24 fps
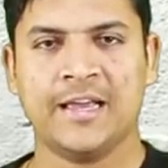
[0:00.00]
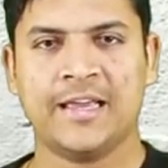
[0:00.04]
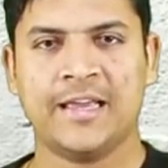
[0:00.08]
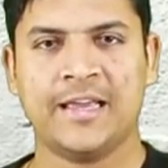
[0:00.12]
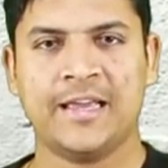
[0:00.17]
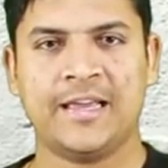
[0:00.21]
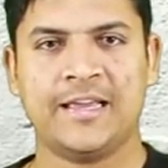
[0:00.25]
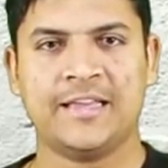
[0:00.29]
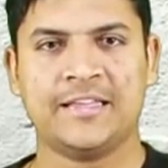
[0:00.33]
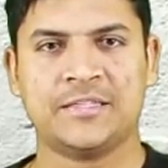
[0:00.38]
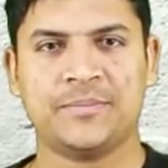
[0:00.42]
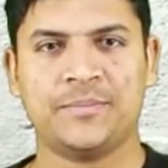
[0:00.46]

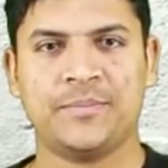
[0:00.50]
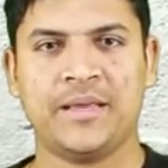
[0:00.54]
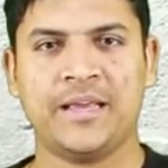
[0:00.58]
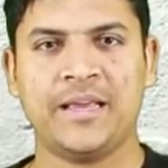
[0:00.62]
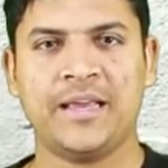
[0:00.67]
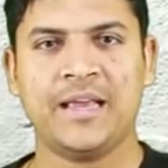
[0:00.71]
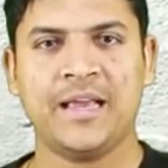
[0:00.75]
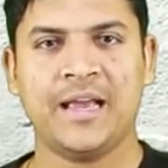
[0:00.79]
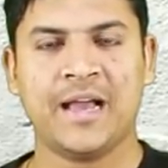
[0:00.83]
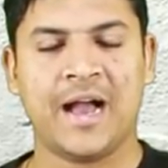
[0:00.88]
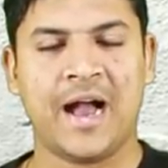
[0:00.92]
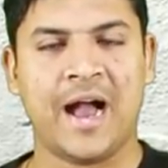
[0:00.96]
कि
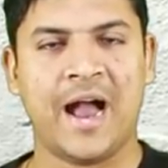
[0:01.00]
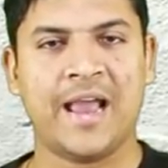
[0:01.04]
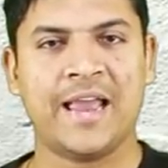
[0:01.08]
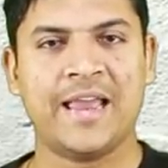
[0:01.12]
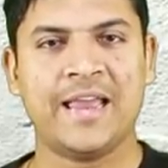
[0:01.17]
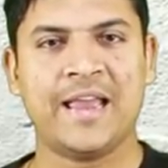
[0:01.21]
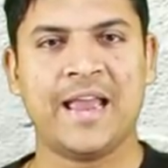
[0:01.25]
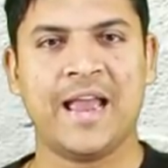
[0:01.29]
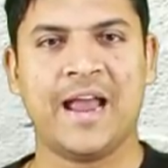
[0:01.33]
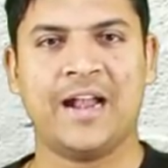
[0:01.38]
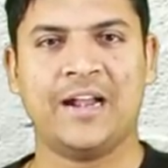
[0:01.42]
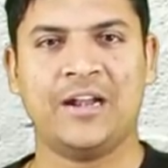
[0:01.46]
इसमें
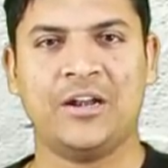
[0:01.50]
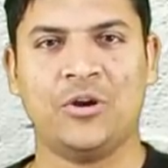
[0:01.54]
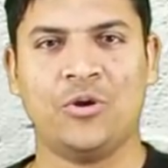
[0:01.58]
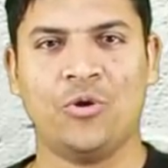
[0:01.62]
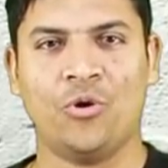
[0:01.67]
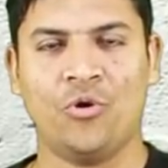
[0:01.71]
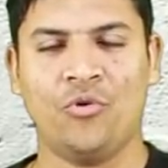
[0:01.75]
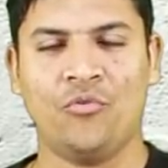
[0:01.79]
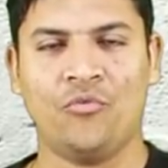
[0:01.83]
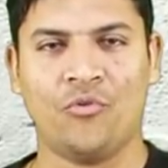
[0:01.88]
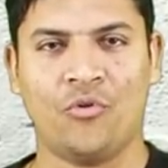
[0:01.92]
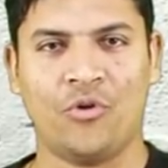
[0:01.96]
हाई एंड
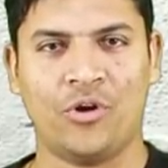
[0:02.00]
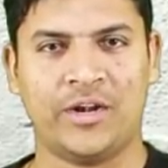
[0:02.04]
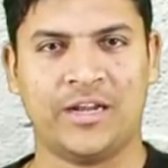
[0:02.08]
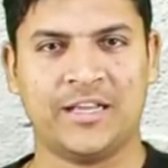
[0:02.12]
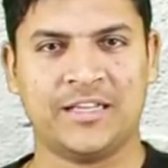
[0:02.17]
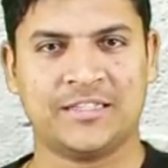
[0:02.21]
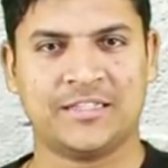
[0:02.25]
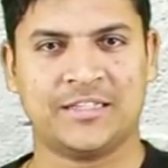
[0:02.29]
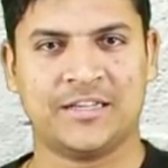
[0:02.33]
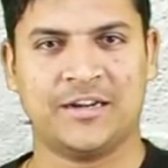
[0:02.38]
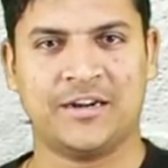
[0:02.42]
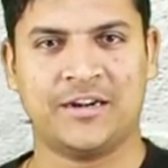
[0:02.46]
लो
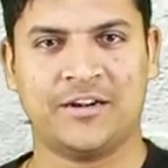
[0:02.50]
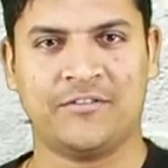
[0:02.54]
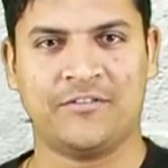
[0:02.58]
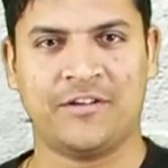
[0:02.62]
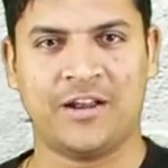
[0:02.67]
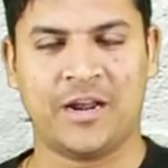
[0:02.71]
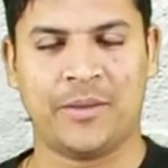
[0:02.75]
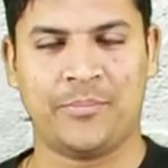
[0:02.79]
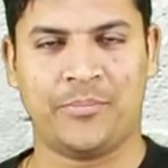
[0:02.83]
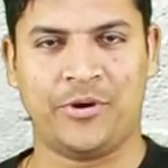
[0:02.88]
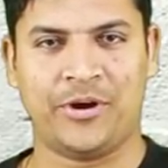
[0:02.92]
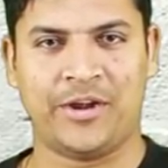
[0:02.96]
वोल्टेज कट
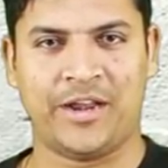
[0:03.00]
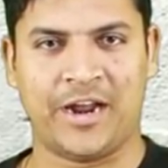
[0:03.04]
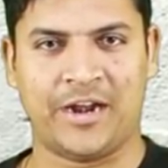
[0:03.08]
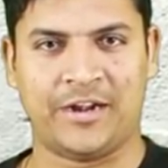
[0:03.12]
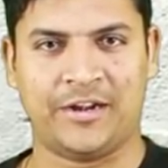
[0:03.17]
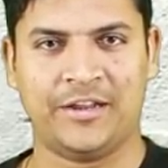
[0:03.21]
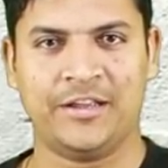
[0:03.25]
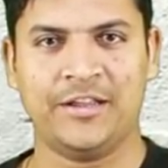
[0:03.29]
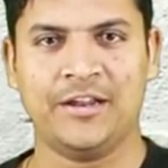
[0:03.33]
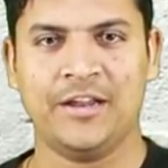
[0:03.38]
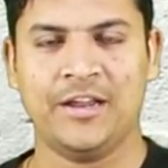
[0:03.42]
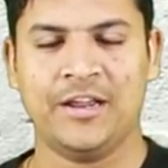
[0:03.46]
वाला
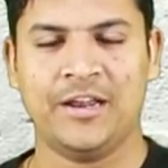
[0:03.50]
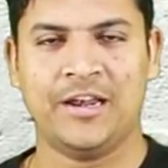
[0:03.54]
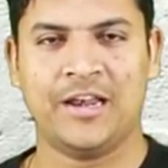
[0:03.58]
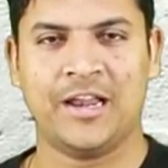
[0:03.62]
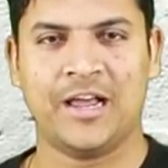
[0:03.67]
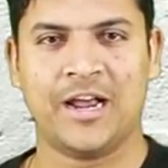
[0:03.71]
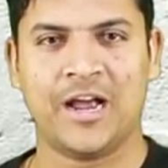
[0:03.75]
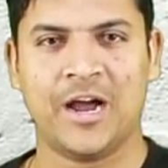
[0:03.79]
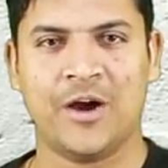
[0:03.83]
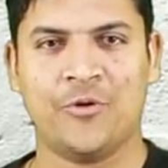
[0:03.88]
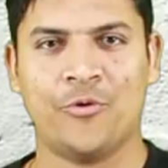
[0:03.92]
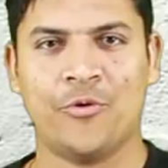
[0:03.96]
प्रोटेक्टर
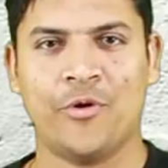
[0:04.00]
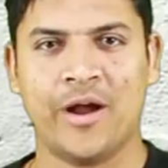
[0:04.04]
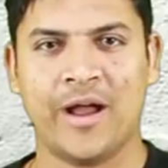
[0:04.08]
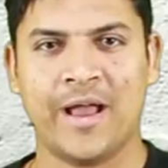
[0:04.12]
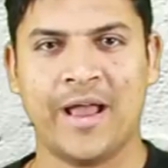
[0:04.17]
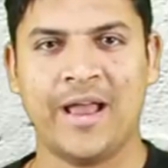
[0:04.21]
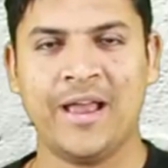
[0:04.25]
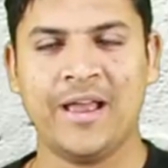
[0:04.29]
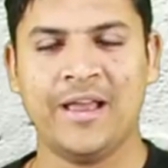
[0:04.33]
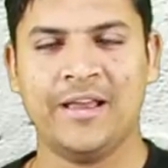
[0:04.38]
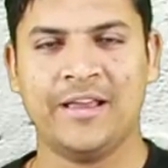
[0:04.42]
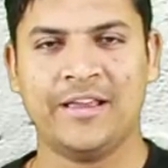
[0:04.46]
लगा हुआ
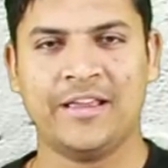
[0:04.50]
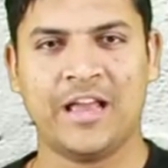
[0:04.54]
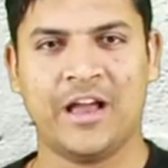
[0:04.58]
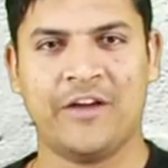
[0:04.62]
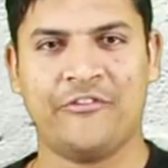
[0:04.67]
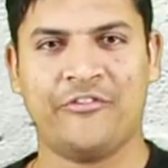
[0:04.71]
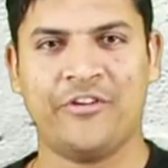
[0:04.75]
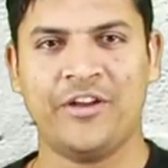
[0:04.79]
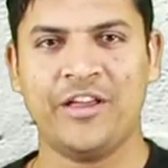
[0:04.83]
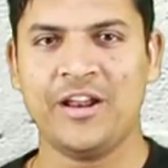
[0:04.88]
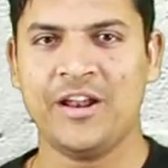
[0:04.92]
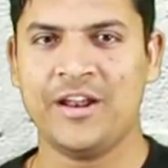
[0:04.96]
है
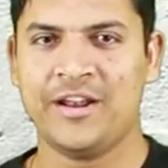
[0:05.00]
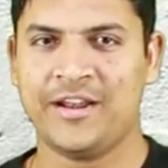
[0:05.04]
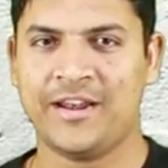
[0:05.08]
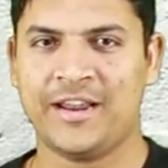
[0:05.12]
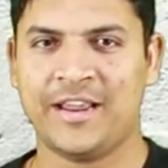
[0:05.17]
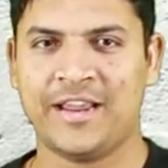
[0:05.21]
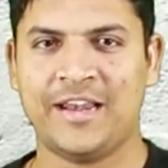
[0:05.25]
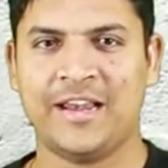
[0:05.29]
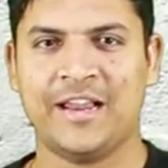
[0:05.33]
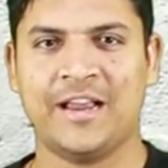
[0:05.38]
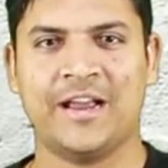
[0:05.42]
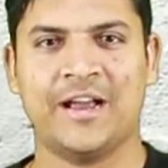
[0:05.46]
या फिर
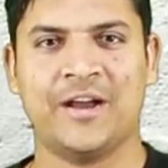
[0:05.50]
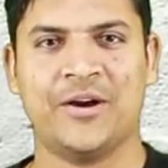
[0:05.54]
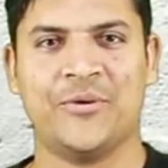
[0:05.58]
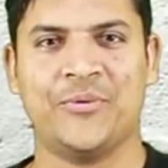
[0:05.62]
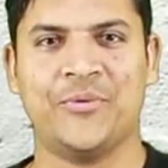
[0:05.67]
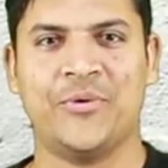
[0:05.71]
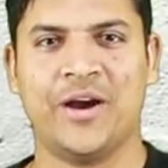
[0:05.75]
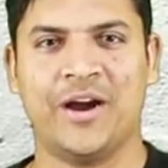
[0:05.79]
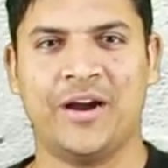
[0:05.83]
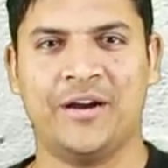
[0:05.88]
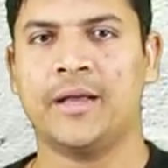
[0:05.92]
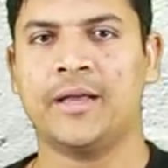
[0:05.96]
नहीं लगा
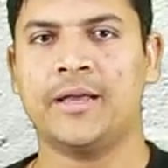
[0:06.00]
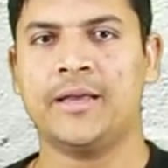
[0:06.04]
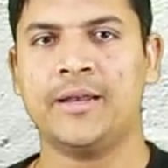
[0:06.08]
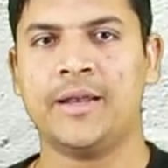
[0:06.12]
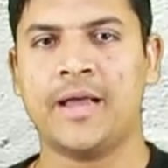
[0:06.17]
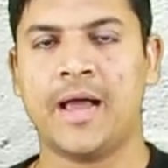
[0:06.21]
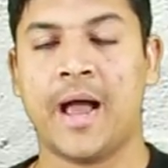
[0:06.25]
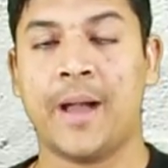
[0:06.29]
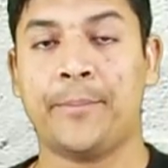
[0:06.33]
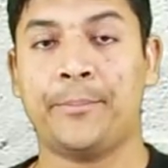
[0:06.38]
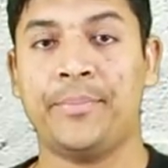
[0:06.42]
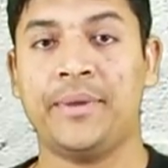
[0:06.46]
हुआ
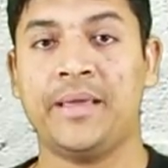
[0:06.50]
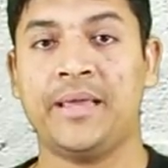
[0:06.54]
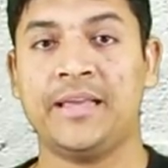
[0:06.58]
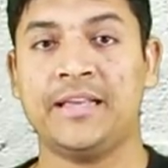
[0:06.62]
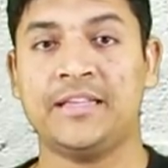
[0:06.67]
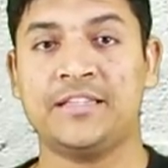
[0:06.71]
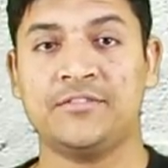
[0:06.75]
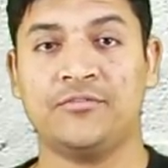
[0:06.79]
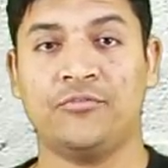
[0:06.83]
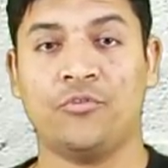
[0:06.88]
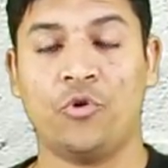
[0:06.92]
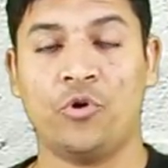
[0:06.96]
अगर आप भी
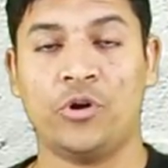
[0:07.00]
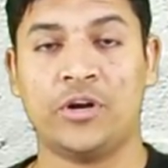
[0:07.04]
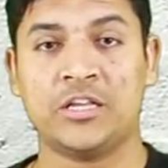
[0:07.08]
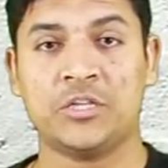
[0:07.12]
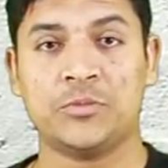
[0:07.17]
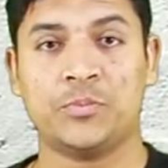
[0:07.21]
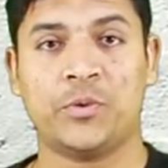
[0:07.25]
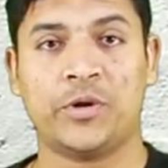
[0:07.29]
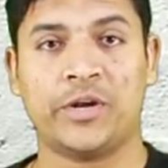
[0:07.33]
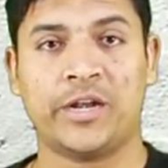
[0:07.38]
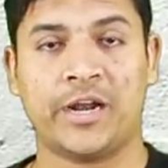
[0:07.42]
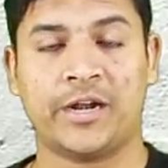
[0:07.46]
इस
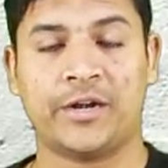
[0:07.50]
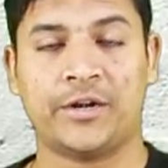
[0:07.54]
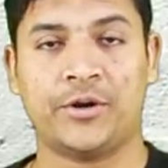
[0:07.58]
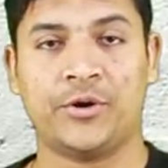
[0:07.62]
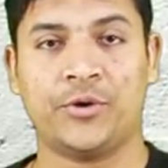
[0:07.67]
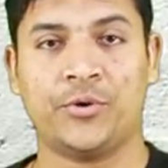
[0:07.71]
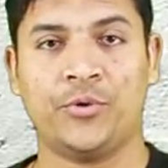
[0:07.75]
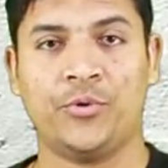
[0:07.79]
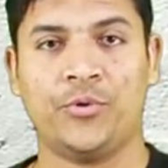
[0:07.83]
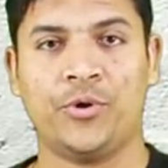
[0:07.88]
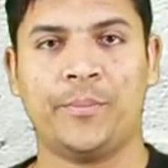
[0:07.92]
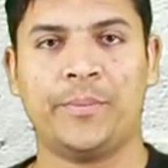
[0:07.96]
वोल्टेज
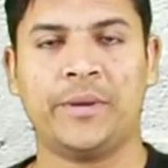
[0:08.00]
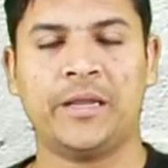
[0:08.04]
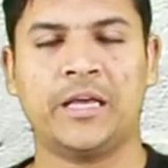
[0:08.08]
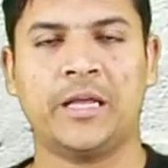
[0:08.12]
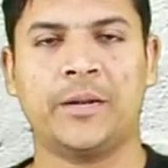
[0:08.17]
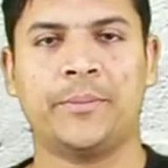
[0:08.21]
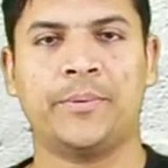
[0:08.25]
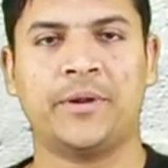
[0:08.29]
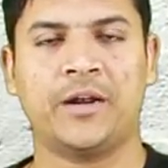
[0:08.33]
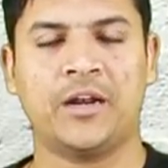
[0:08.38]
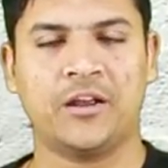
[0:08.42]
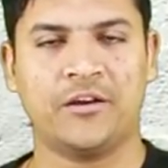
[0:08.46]
प्रोटेक्टर को अपने
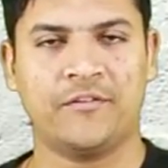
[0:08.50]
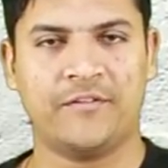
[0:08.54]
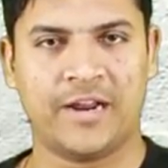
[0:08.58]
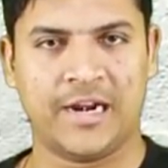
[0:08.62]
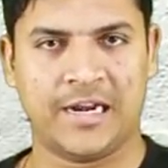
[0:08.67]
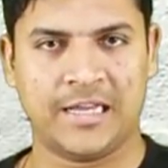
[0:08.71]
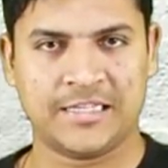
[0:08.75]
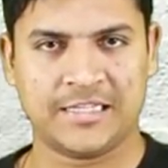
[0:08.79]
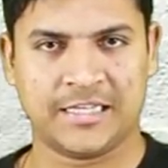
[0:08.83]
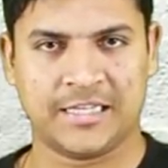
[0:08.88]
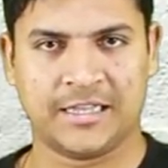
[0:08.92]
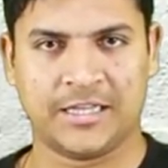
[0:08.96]
घर पर
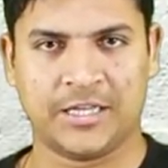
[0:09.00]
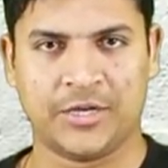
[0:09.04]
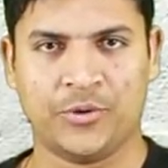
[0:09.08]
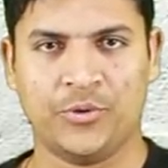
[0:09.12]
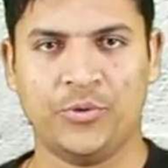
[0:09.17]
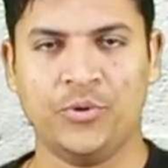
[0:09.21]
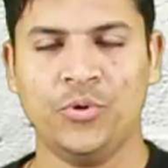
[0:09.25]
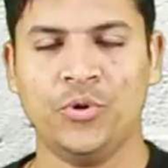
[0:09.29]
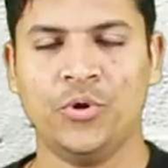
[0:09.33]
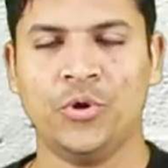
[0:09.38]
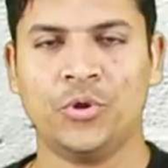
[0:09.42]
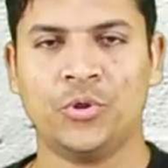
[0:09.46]
लगवाना चाहते
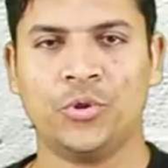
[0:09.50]
हो